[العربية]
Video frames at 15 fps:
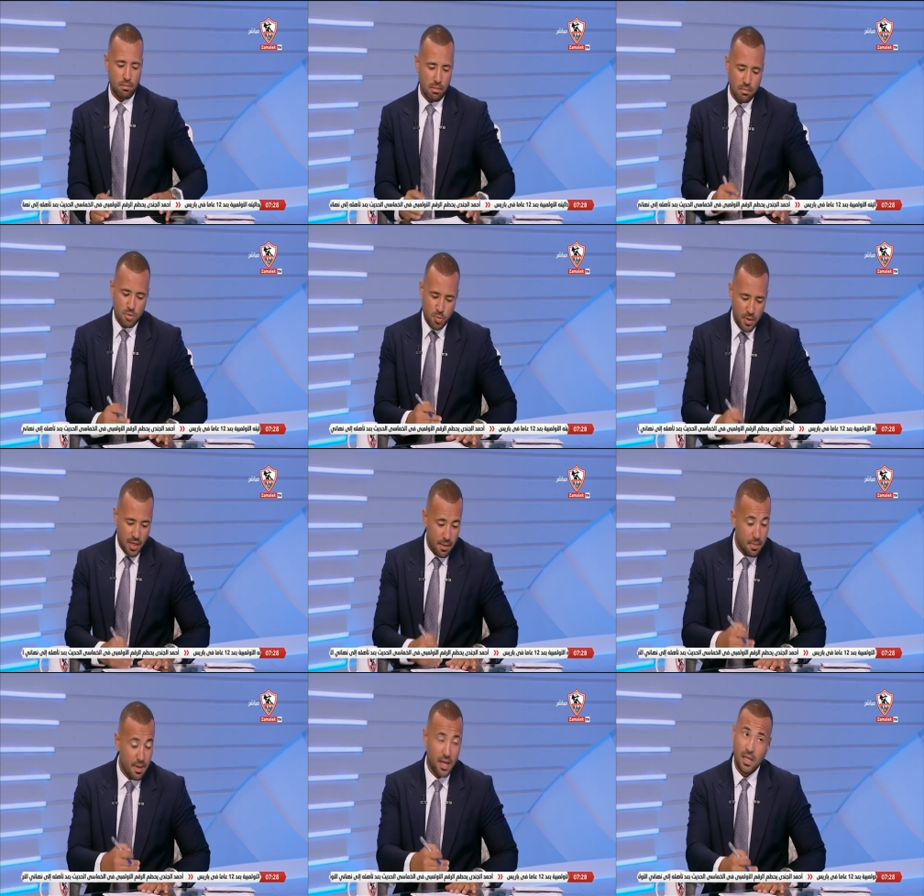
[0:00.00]
مش
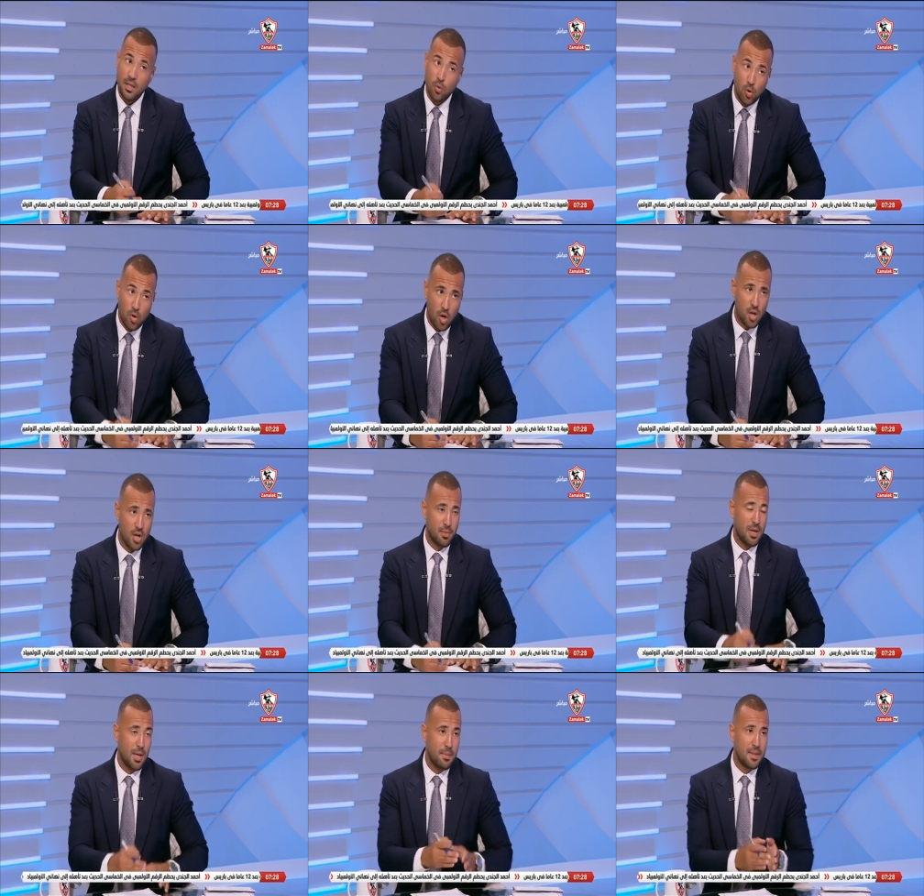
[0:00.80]
بنحب ان احنا نقول راينا
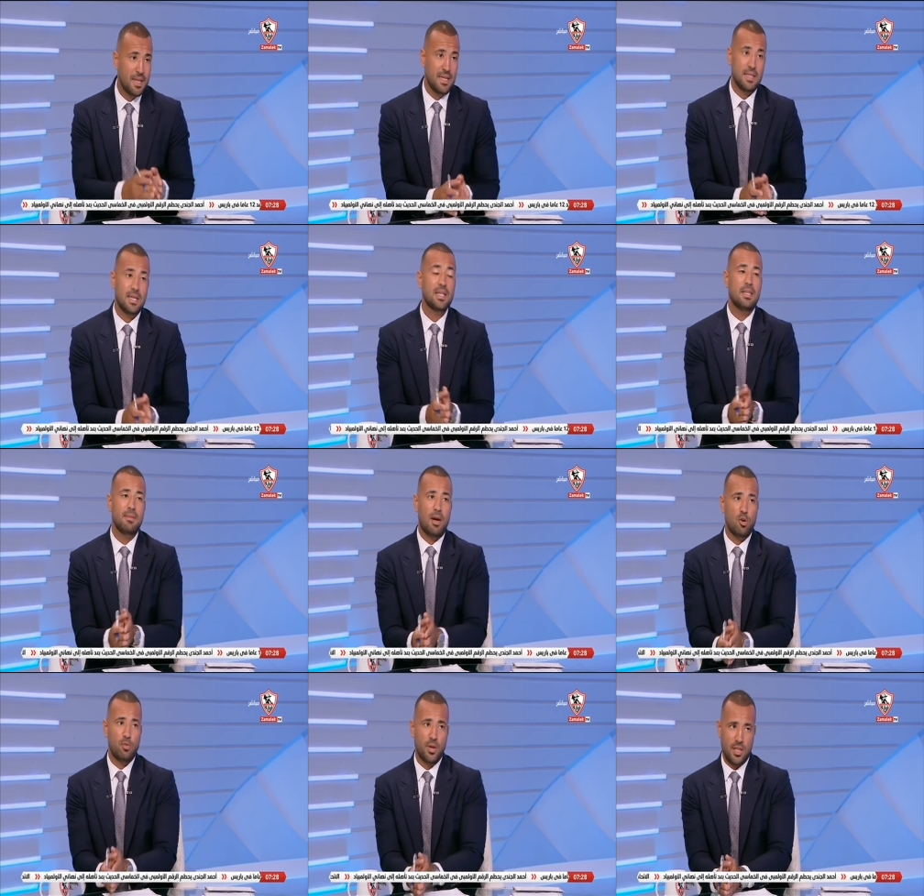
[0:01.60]
بنحب ان احنا ندي
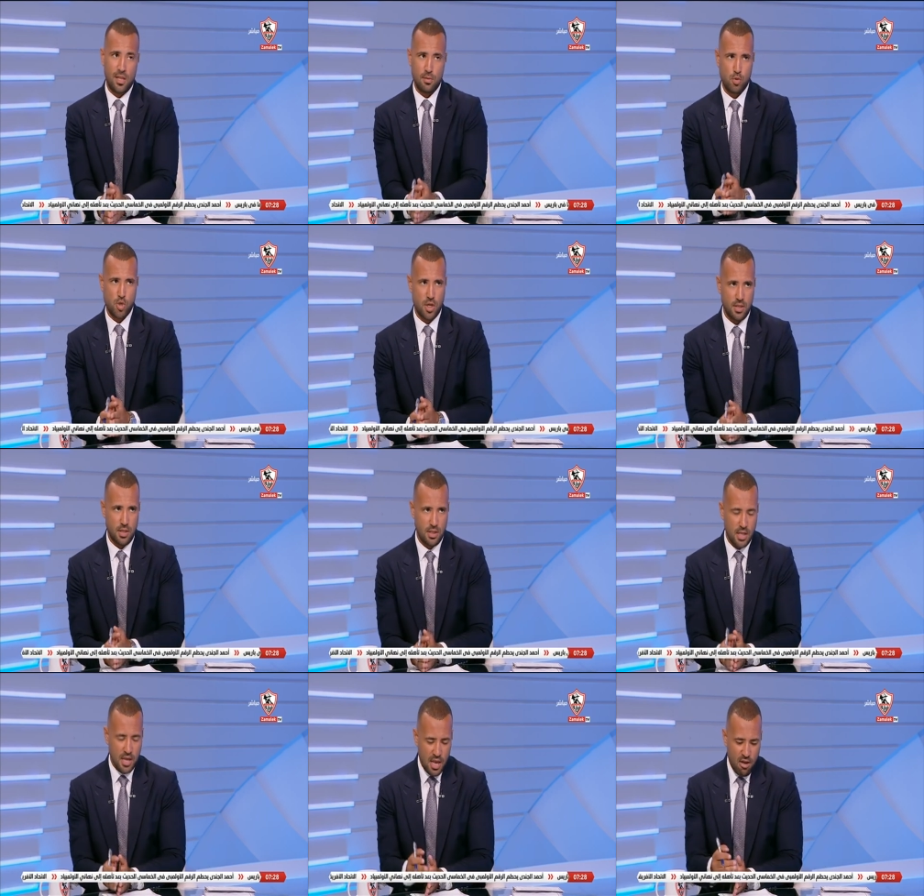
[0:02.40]
معلومات للمشاهدين
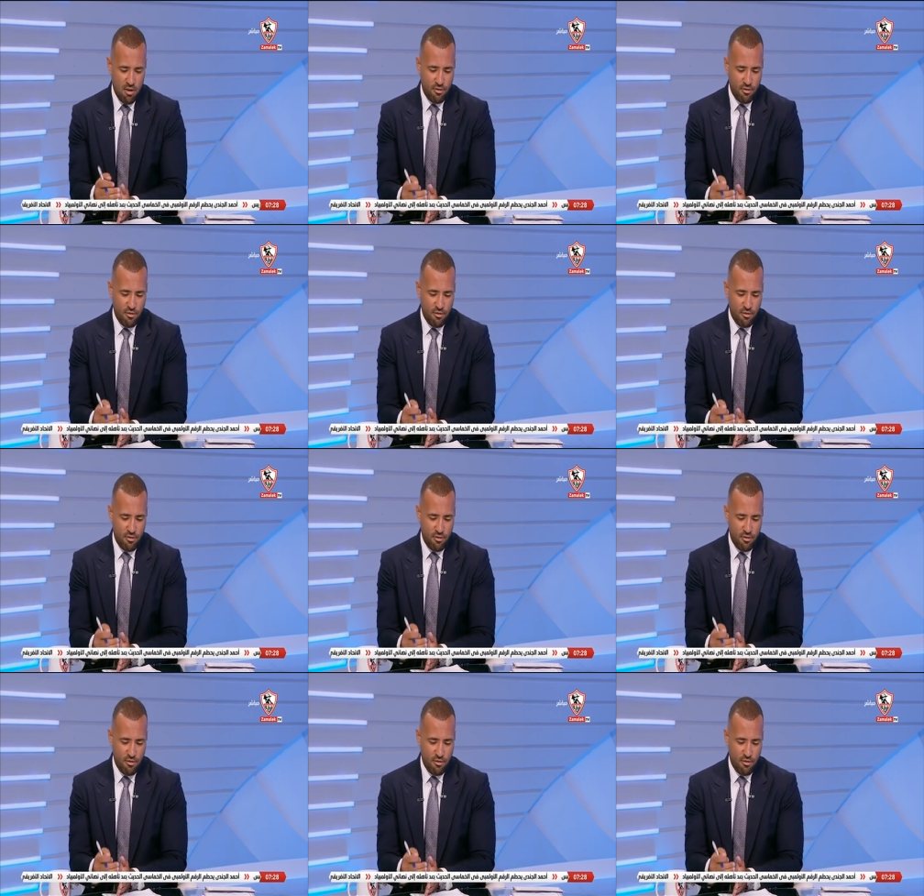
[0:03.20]
ماشي.